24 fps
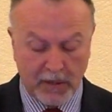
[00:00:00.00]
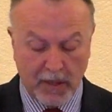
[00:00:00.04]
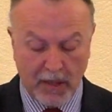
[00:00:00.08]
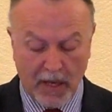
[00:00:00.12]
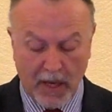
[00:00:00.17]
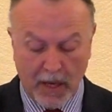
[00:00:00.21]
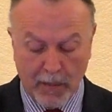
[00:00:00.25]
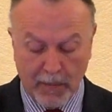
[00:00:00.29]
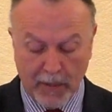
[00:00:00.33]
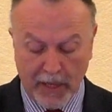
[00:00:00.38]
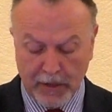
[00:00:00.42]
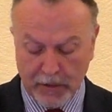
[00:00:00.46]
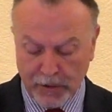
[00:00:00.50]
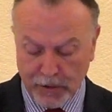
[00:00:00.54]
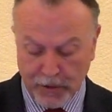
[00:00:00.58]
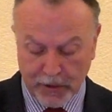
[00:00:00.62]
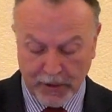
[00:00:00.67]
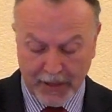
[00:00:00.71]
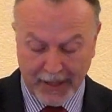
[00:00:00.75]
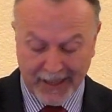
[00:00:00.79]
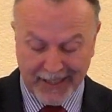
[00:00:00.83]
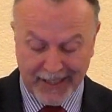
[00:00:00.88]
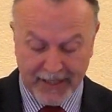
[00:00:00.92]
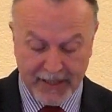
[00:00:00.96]
hablando
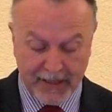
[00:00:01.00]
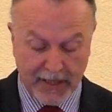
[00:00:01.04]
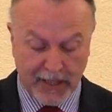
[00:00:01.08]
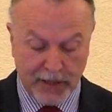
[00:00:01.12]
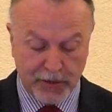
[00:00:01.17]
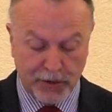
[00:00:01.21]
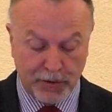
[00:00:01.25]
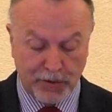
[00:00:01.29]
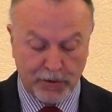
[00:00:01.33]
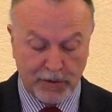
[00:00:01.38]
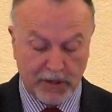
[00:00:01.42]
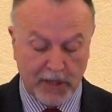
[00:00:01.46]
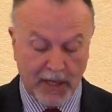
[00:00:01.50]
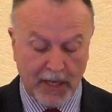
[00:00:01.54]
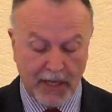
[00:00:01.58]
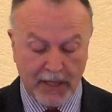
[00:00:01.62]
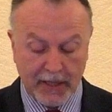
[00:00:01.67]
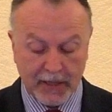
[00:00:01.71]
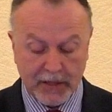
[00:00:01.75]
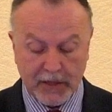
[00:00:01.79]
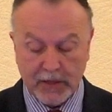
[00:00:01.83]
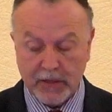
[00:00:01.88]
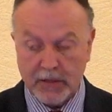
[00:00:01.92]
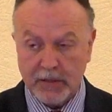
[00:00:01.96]
de que estas son
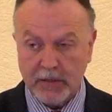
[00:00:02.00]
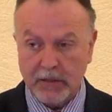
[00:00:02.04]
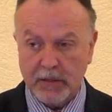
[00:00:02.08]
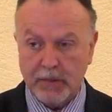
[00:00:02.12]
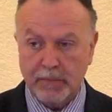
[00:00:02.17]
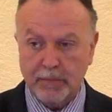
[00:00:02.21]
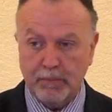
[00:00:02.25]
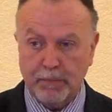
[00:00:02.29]
las